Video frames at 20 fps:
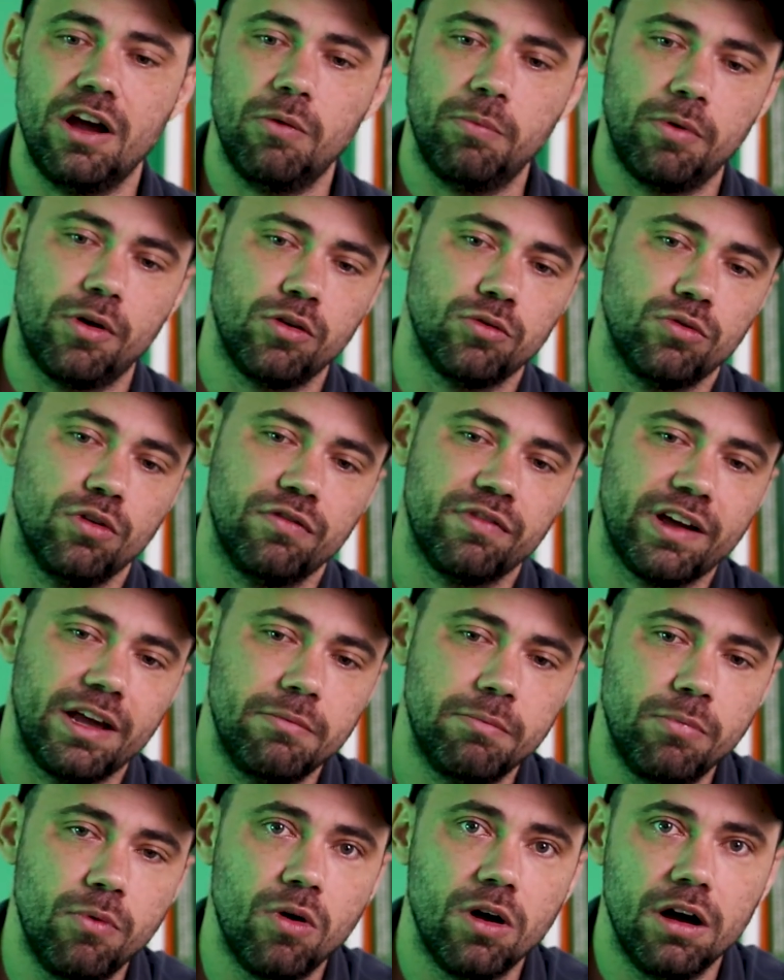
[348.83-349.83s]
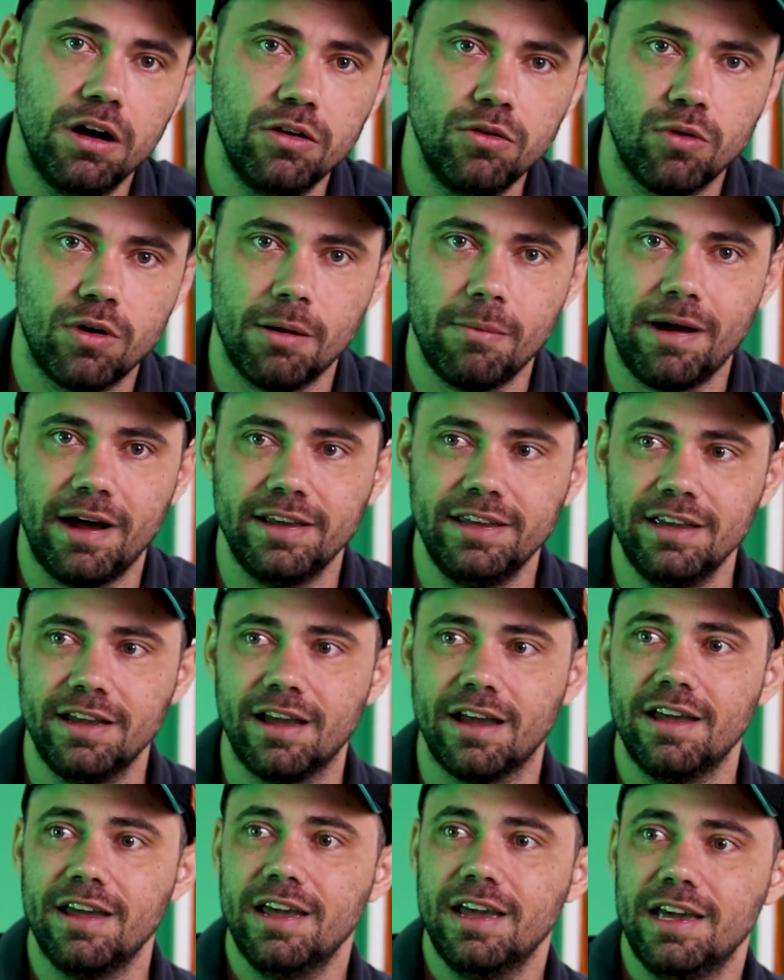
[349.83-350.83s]
é o produtor ficar empurrando com a
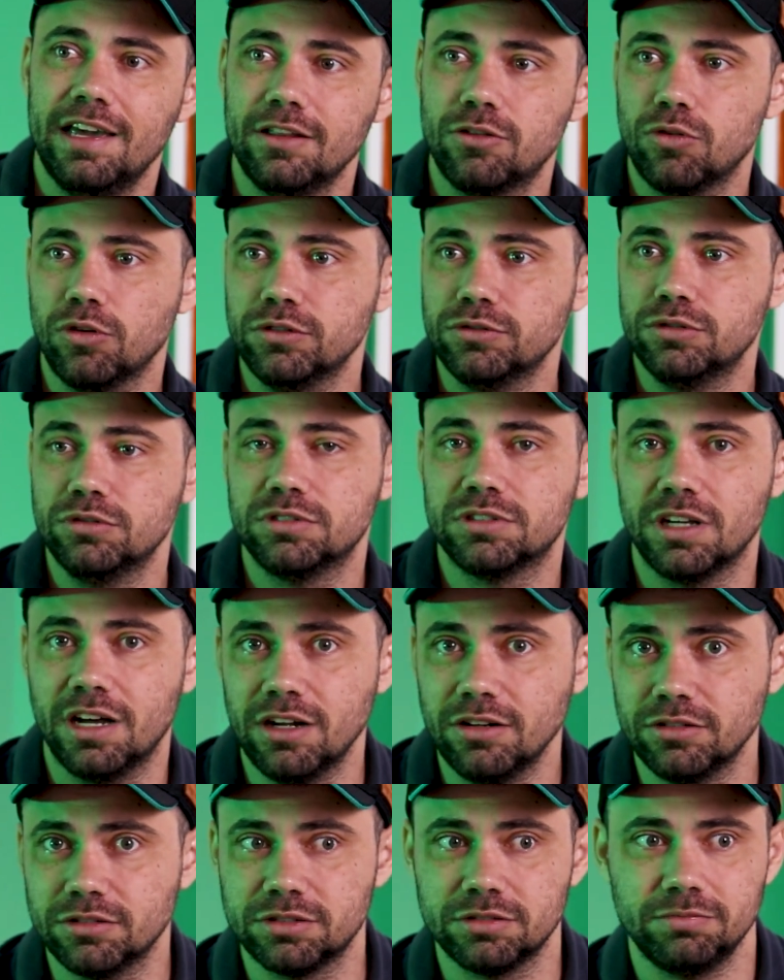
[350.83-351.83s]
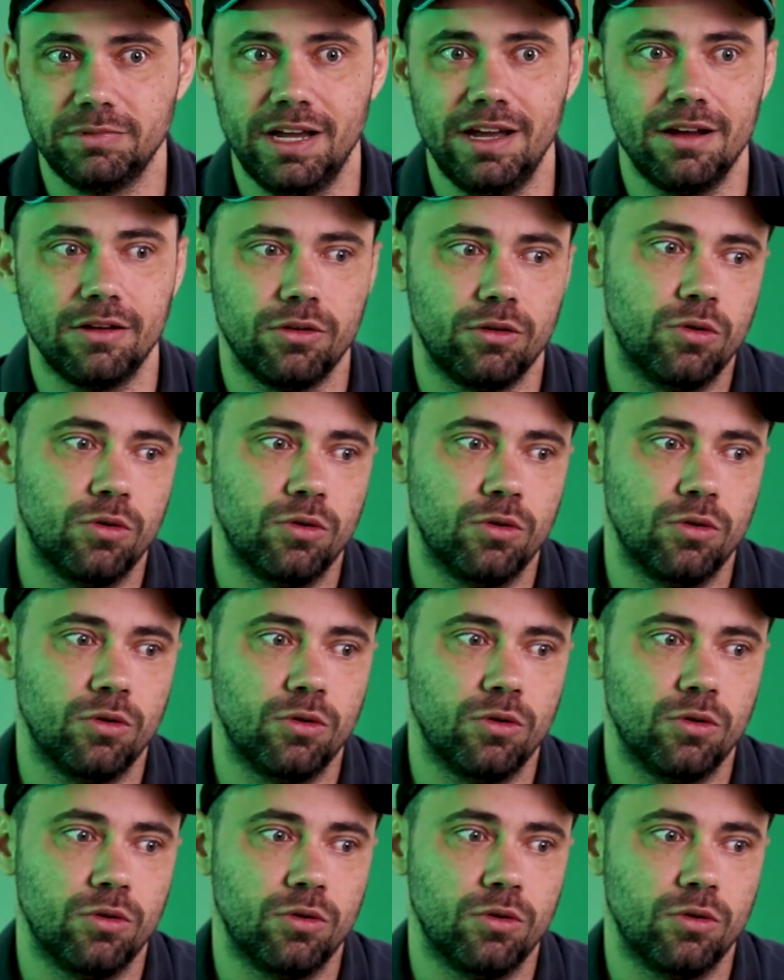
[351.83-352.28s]
barriga e todos os anos né,